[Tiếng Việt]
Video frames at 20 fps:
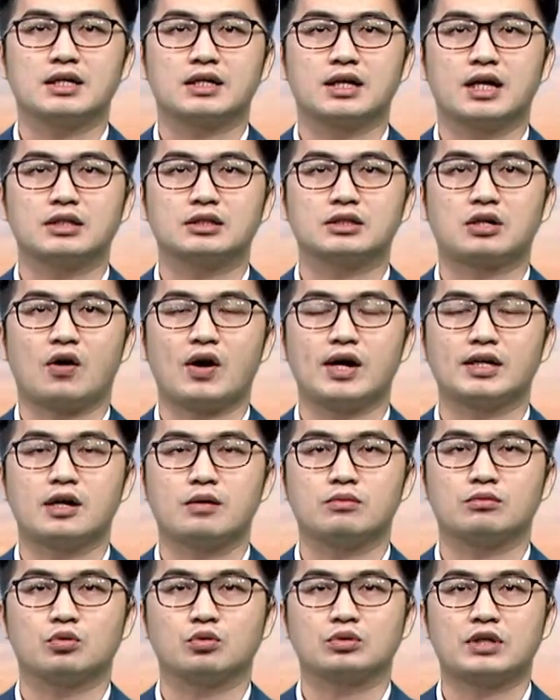cần có hành
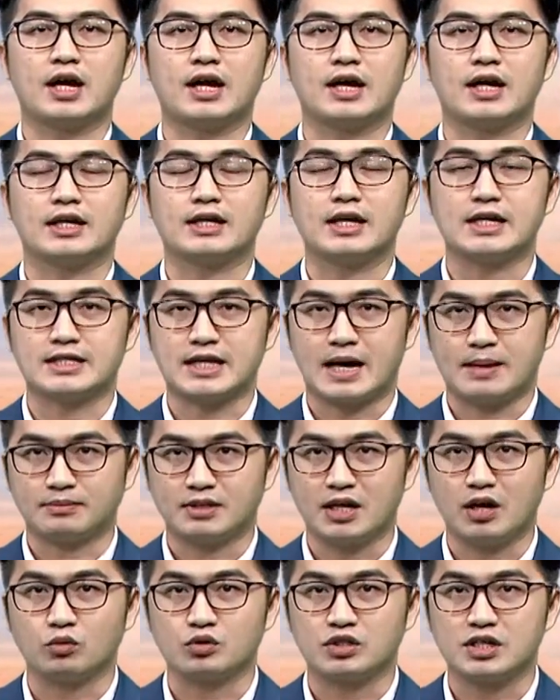động cụ thể để giảm
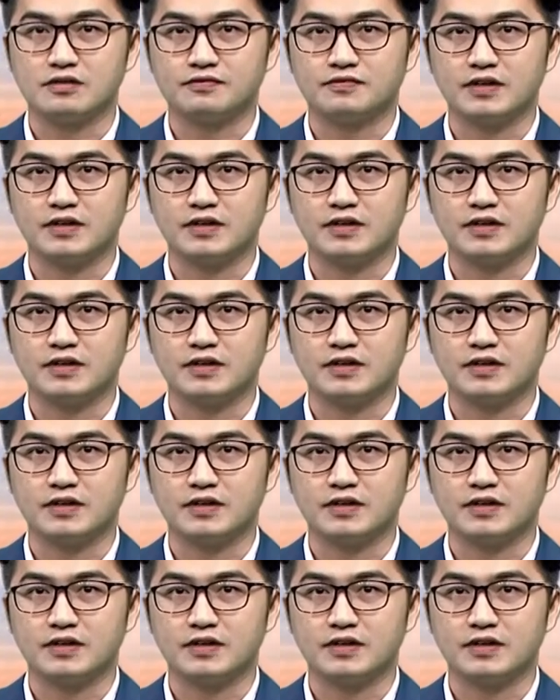thiểu chi